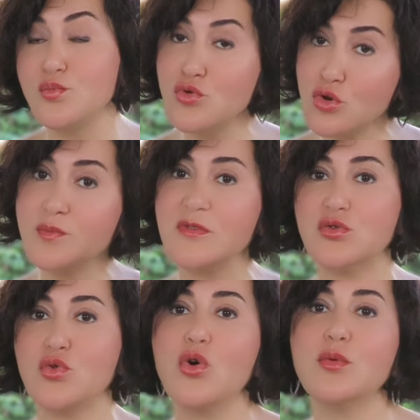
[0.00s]
Büyük bir
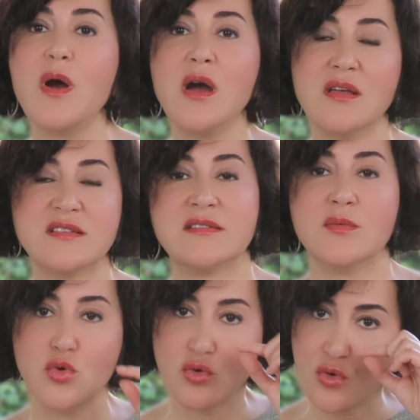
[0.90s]
torba
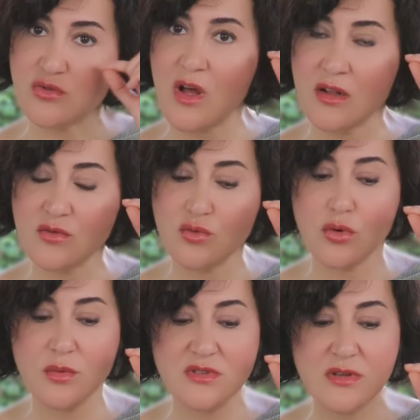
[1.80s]
ise bu gözaltı
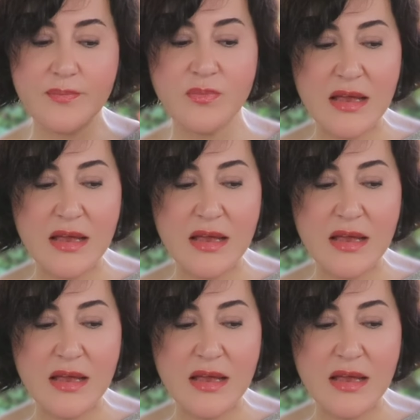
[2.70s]
torbası.